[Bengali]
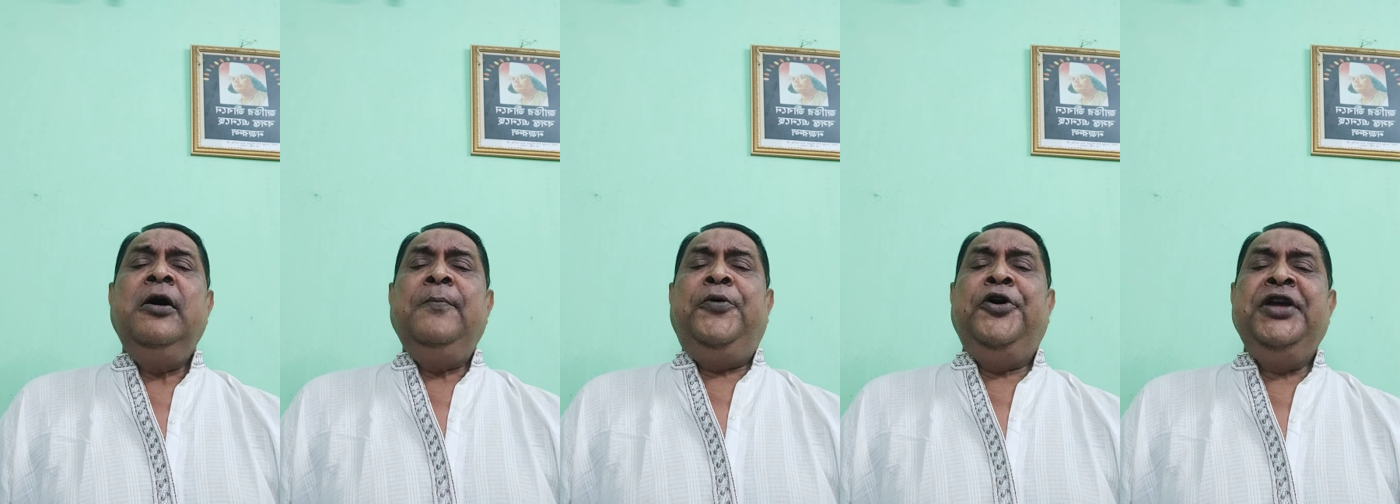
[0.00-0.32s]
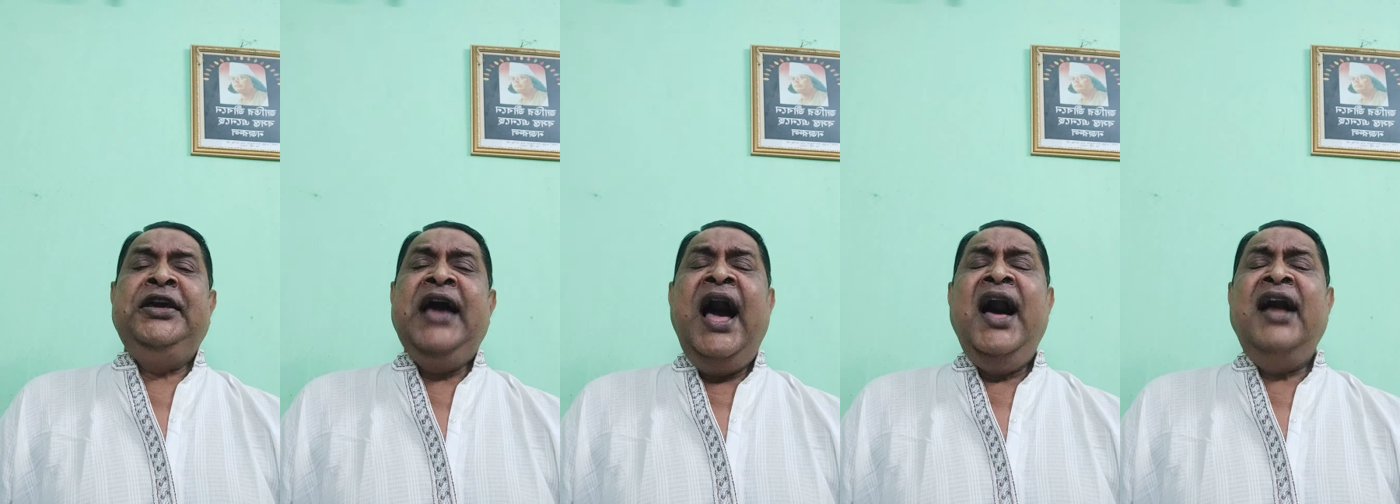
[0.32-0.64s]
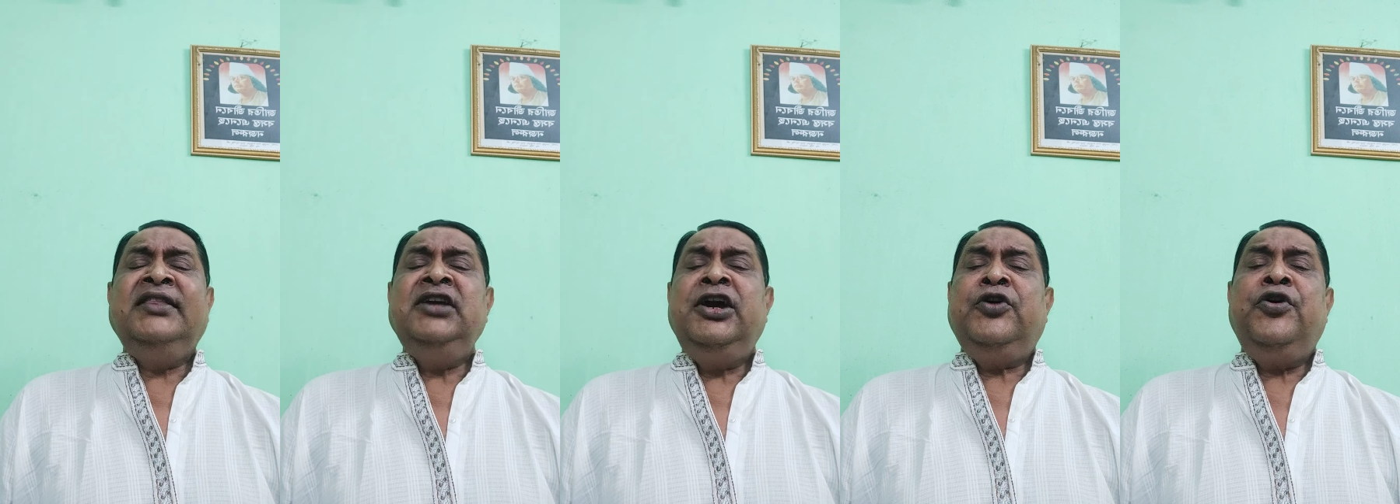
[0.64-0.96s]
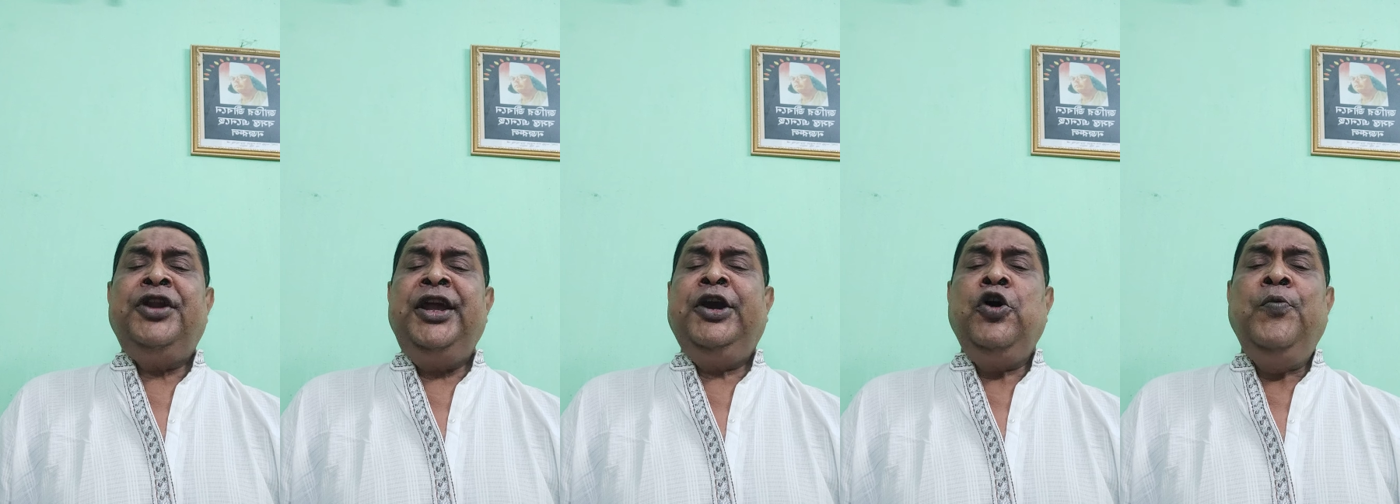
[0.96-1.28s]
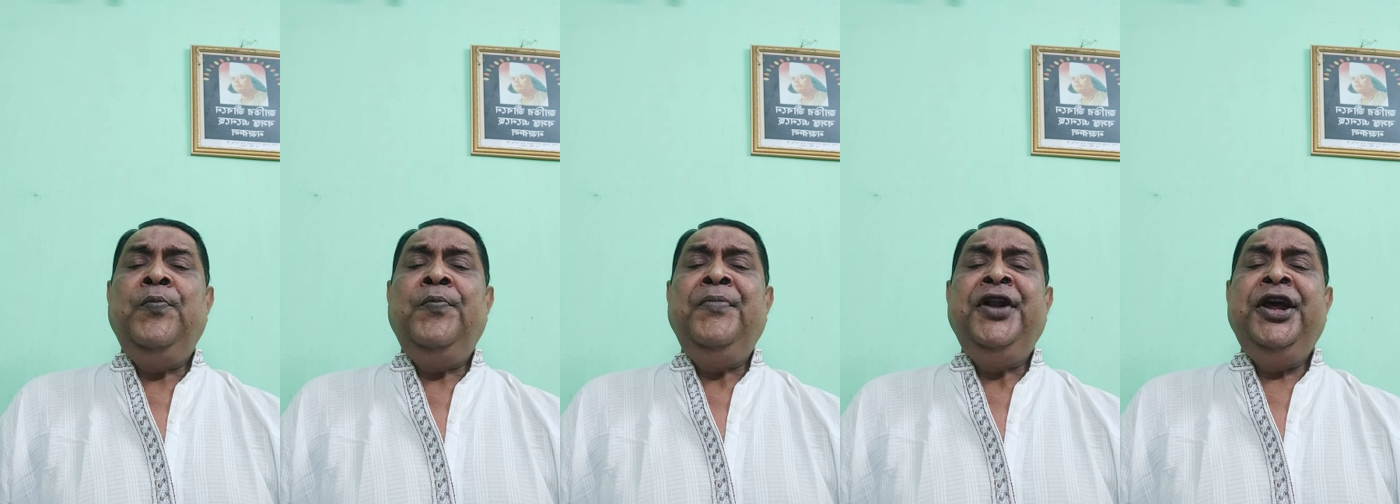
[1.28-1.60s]
ফরিয়াদ করি
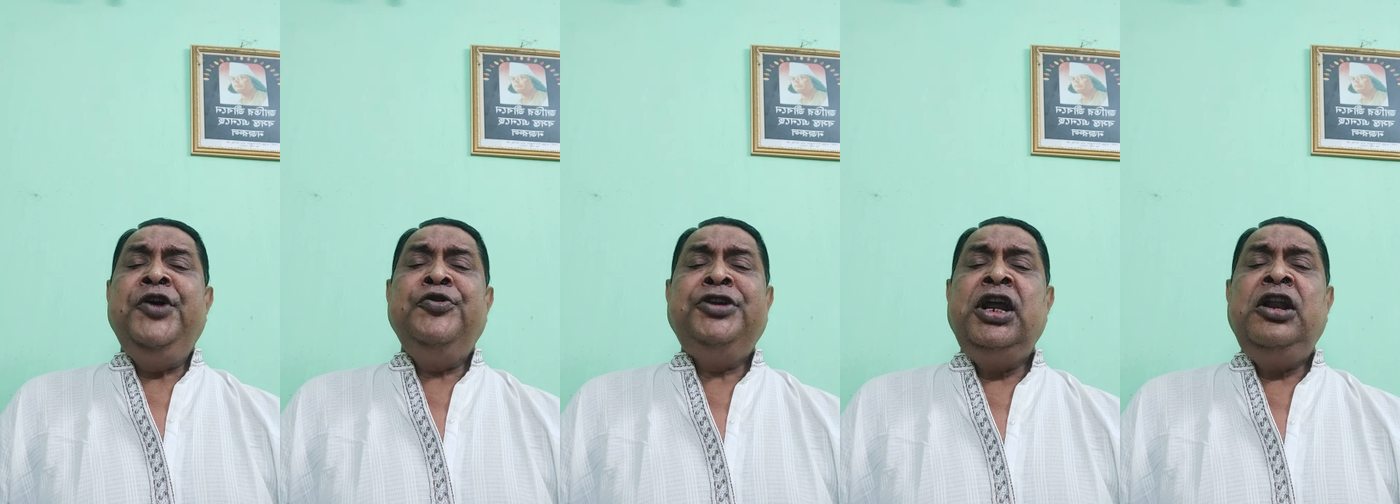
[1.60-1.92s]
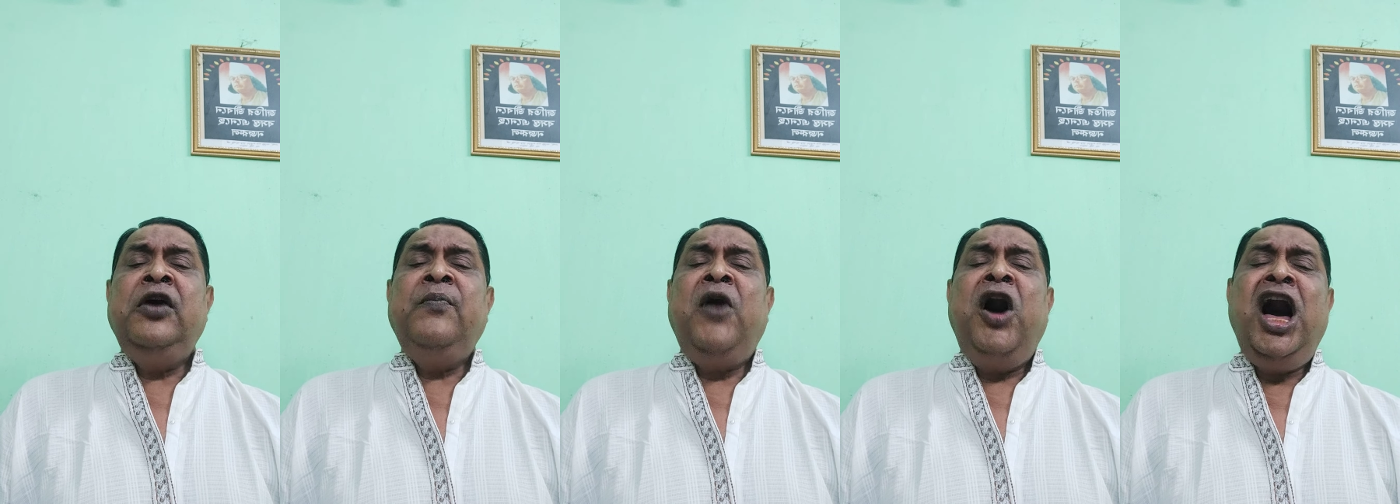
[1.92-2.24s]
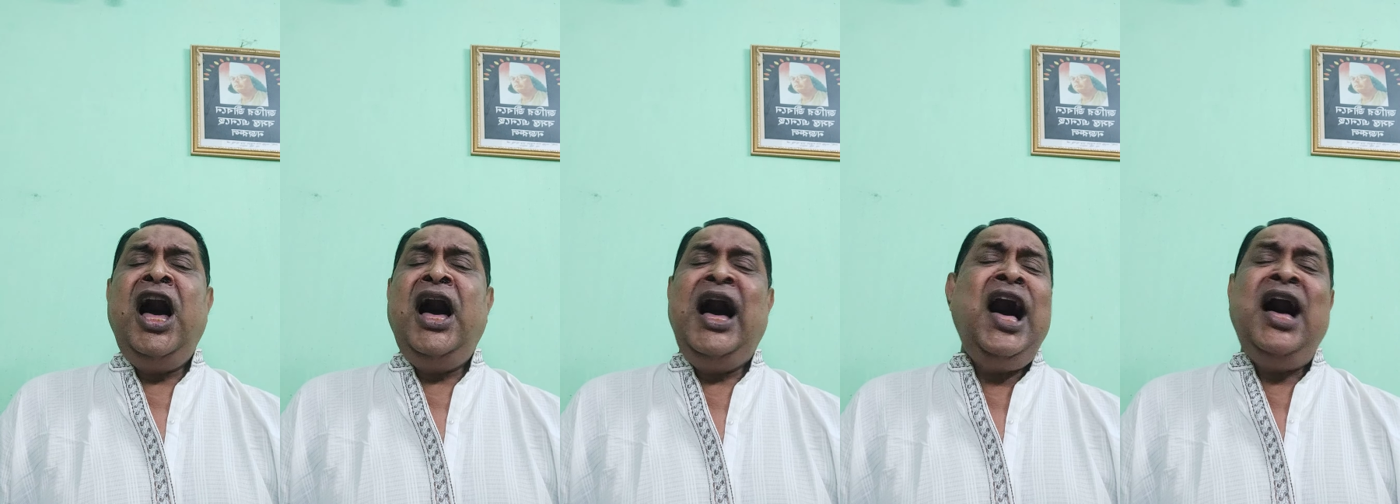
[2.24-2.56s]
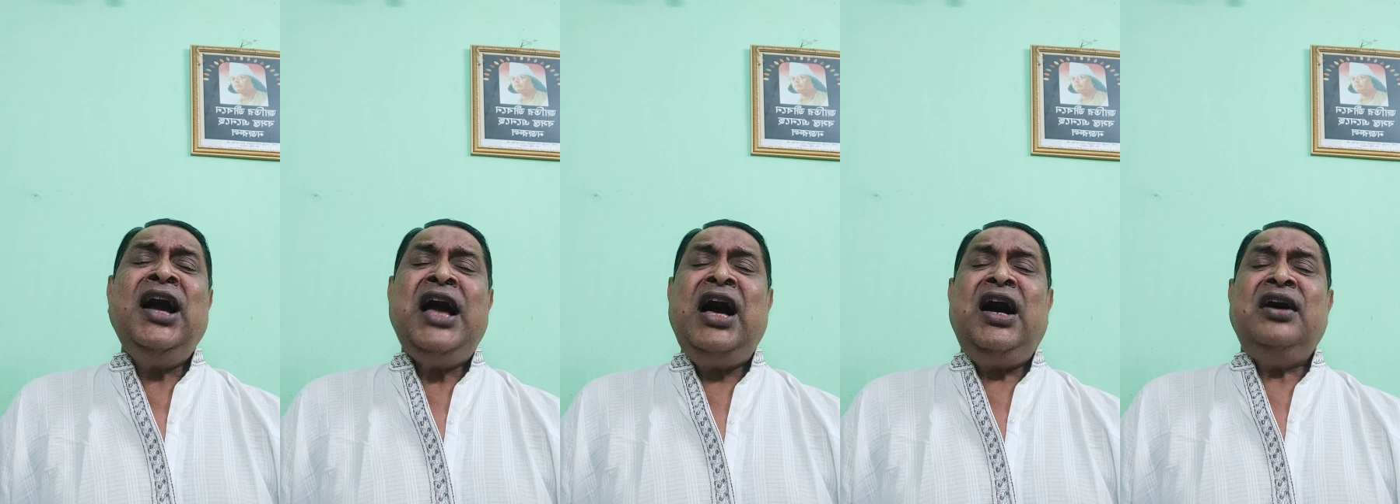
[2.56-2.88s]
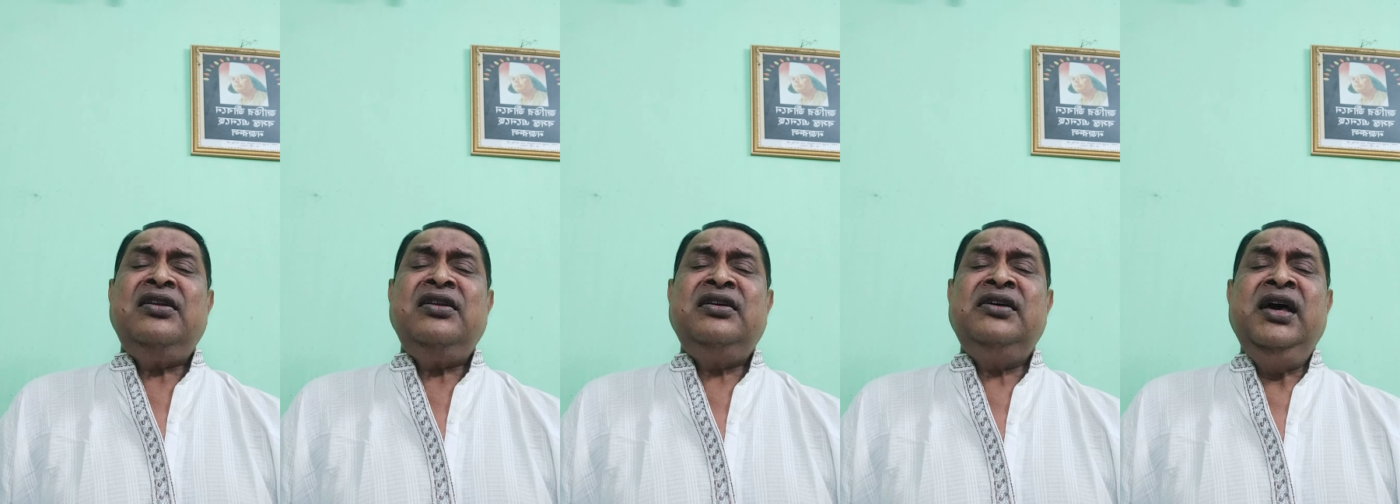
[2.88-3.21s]
গুমড়ি উঠিল
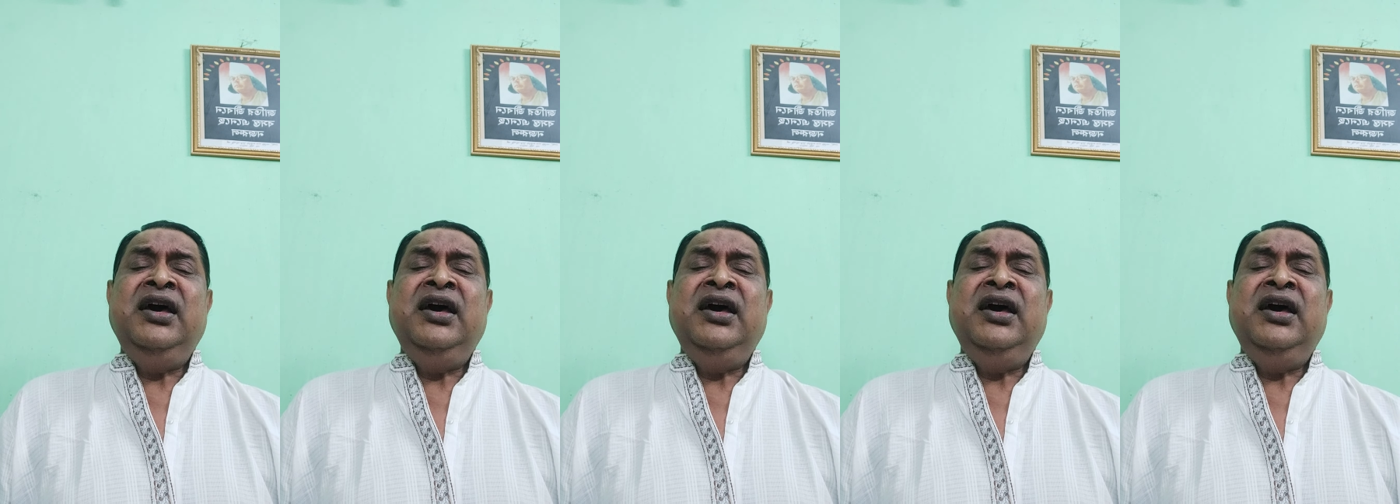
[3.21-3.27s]
মহাহাকার